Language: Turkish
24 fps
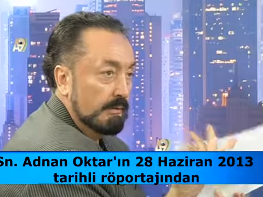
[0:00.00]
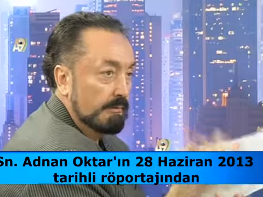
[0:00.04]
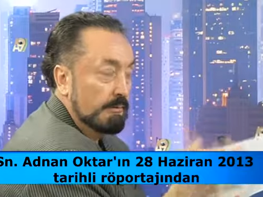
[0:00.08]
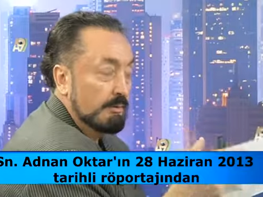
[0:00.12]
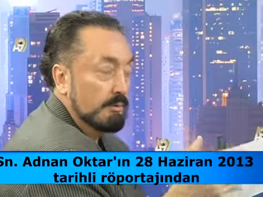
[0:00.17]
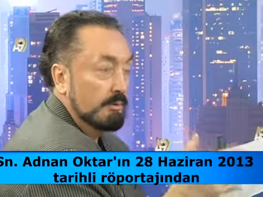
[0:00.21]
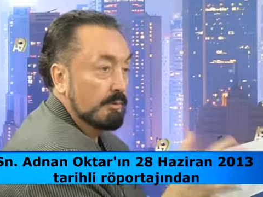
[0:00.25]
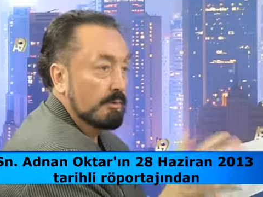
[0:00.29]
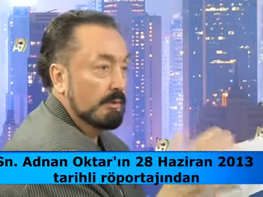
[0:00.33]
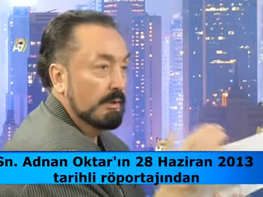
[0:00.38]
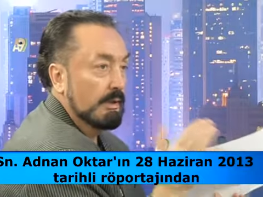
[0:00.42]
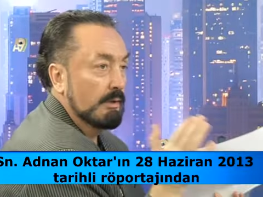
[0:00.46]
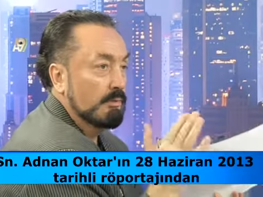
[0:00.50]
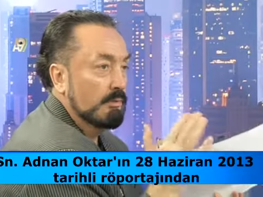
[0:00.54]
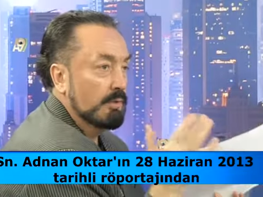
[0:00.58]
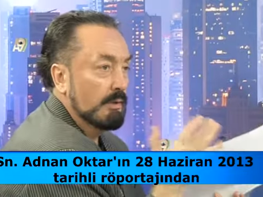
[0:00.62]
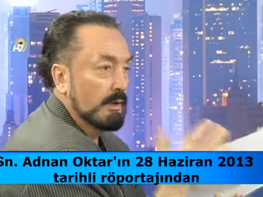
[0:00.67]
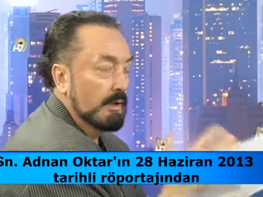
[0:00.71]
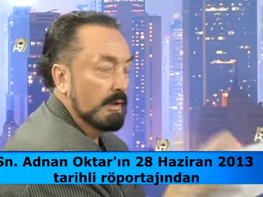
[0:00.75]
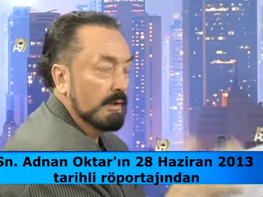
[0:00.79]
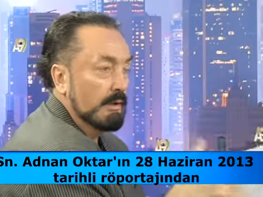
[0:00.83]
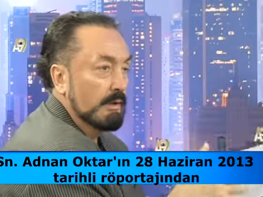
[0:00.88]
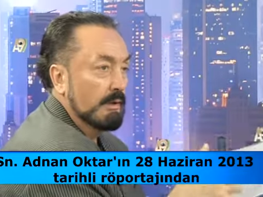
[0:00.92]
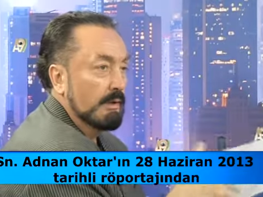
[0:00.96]
Biz onlara
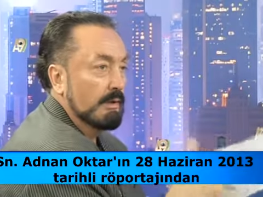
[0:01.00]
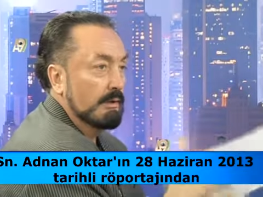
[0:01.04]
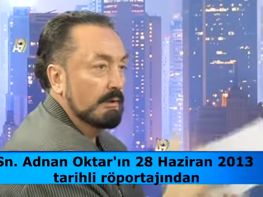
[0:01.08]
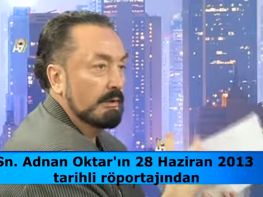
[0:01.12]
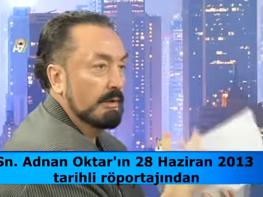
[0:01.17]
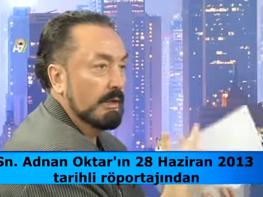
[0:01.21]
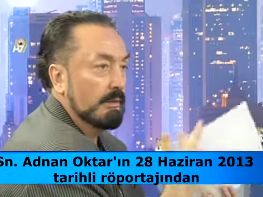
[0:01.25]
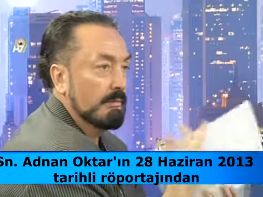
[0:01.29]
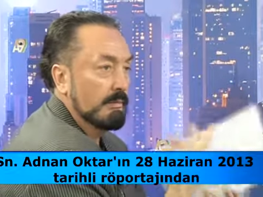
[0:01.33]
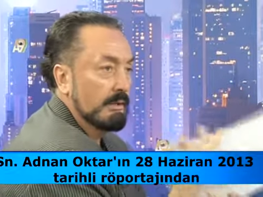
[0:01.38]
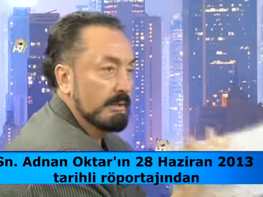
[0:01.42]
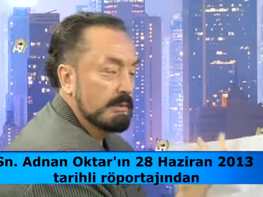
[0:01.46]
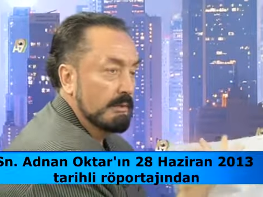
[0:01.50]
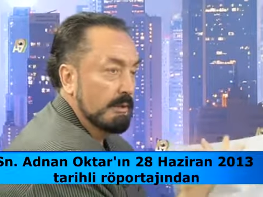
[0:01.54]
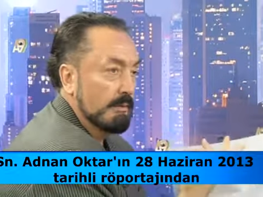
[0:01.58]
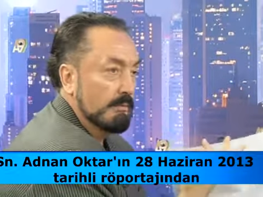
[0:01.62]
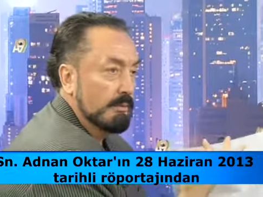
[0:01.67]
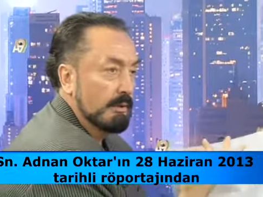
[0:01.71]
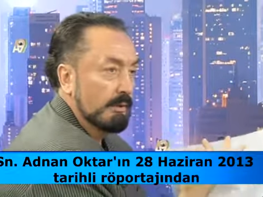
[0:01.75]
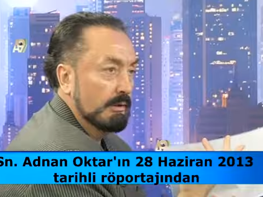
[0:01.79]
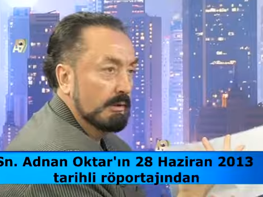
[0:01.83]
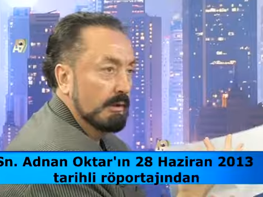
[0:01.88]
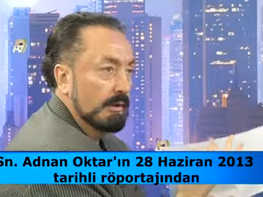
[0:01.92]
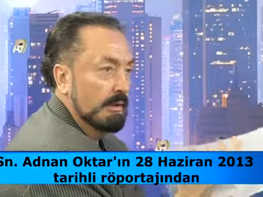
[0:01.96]
Kur'an'ı öğretelim, İslam
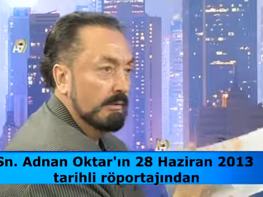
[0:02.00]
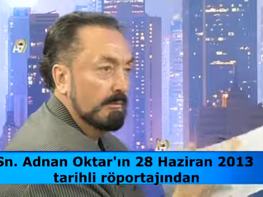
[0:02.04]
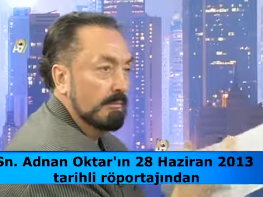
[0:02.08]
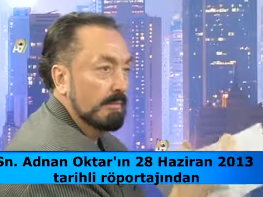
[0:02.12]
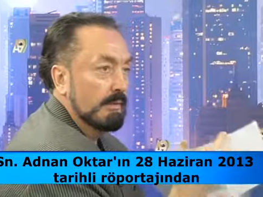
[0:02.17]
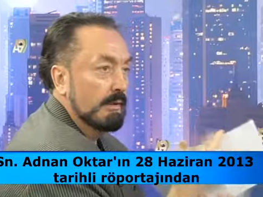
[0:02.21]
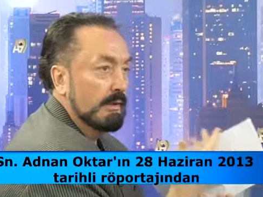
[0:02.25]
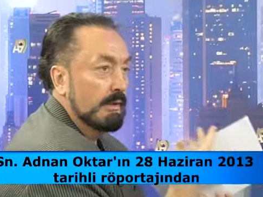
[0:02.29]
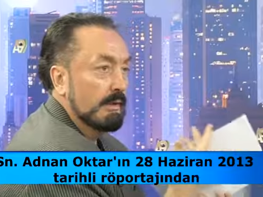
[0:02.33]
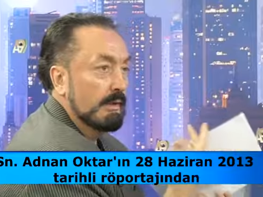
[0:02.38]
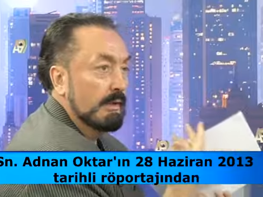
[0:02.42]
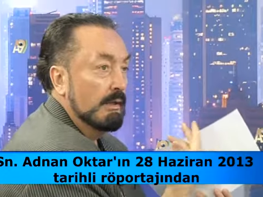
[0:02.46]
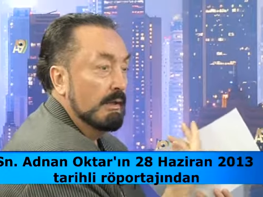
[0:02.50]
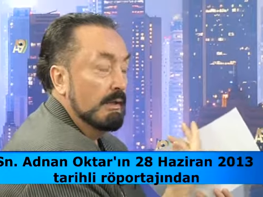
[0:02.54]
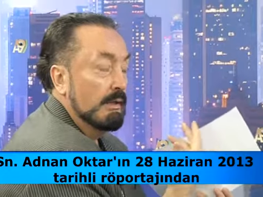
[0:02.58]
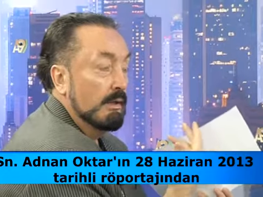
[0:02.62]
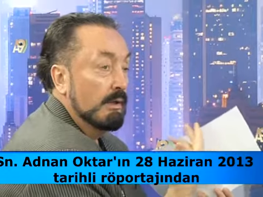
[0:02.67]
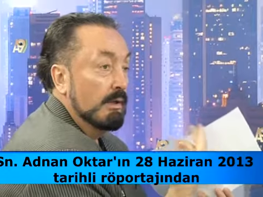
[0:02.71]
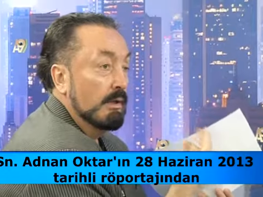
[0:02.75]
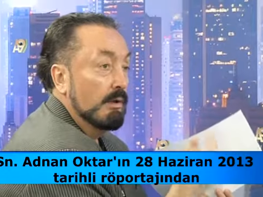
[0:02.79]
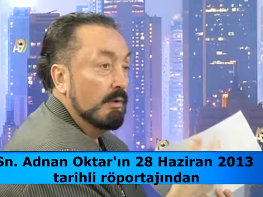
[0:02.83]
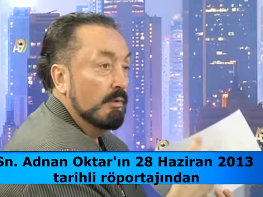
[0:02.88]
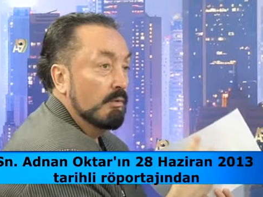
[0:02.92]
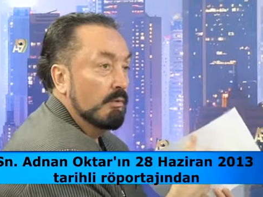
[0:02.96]
öğretelim.
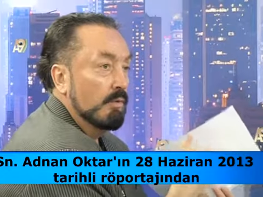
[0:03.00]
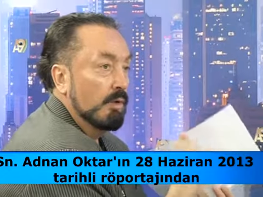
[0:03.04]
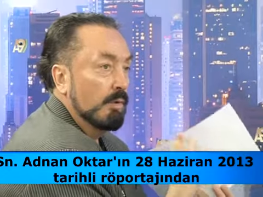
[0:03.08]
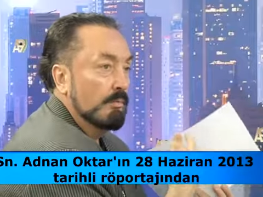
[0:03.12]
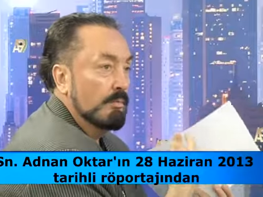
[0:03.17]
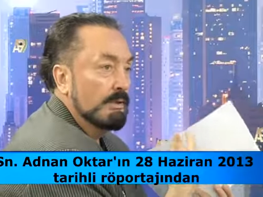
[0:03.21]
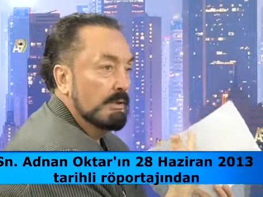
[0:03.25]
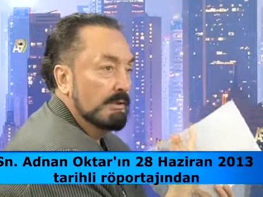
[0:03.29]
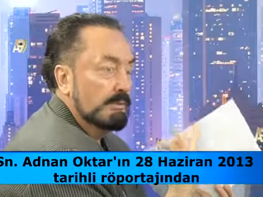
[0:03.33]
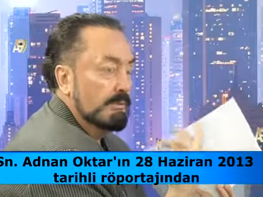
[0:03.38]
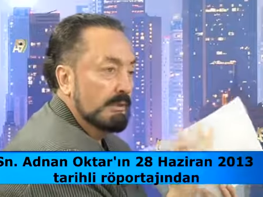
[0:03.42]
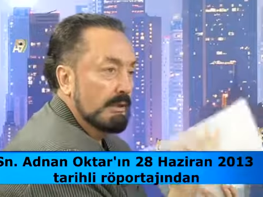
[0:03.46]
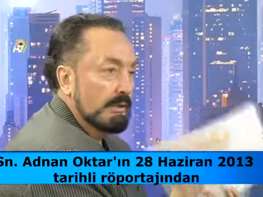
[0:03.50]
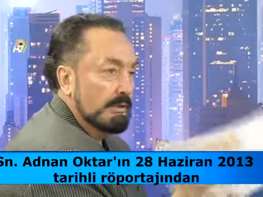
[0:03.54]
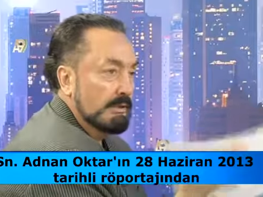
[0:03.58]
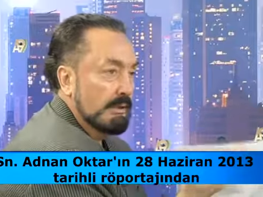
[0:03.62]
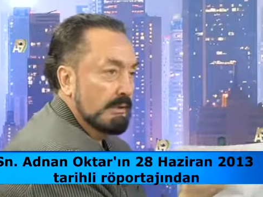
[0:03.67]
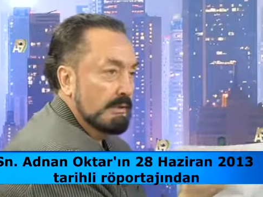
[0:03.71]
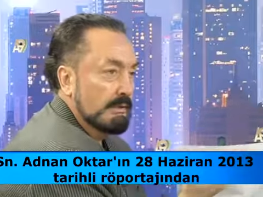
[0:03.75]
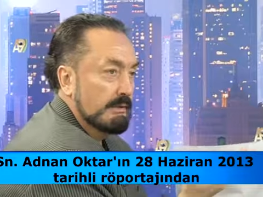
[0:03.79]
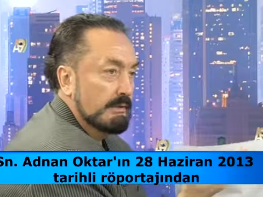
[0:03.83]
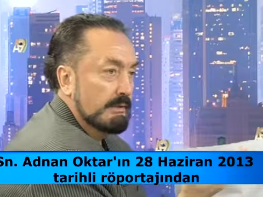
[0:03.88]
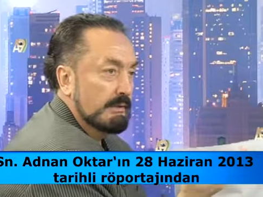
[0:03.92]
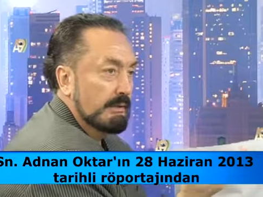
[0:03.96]
Komünizmin
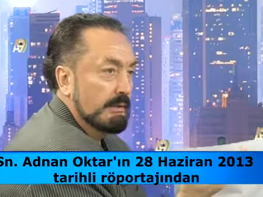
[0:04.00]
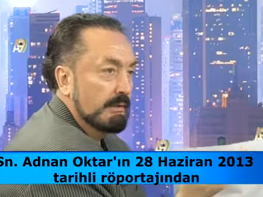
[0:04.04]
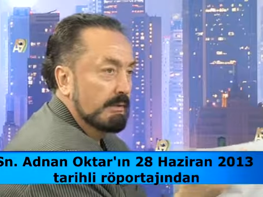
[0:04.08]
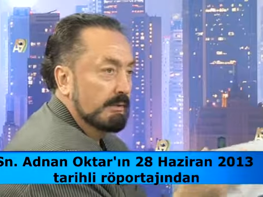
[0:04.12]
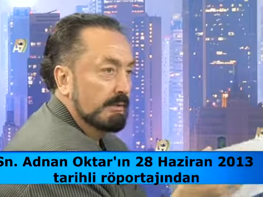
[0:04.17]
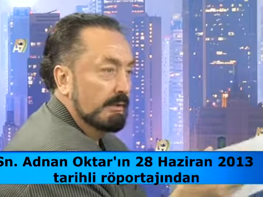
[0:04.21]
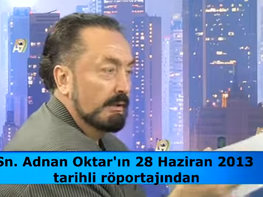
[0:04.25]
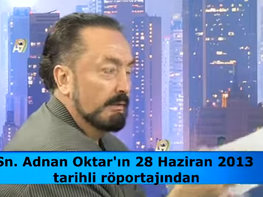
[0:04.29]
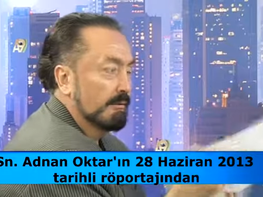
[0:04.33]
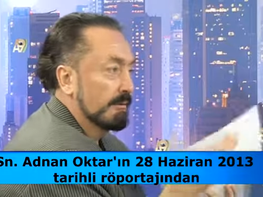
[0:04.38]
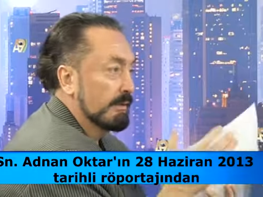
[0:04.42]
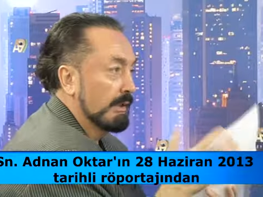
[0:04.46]
geçersizliğini anlatalım.